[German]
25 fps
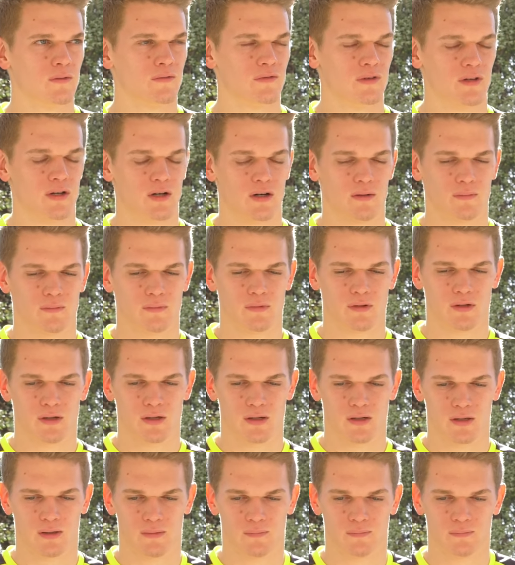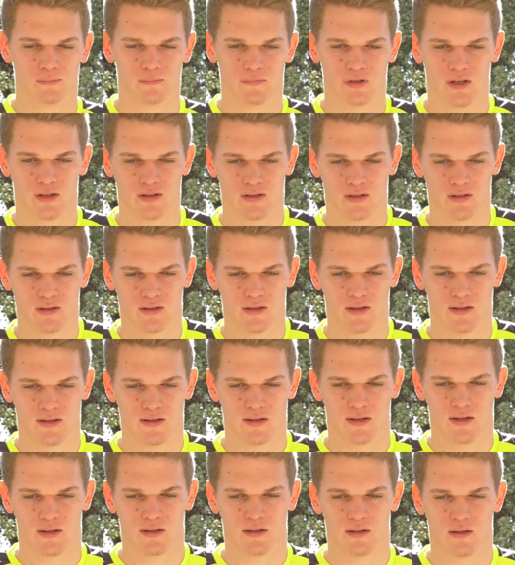wir haben ähm, jetzt in der
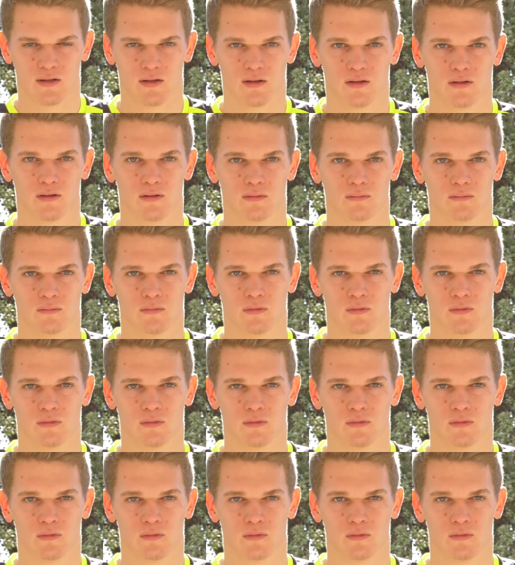Zeit hier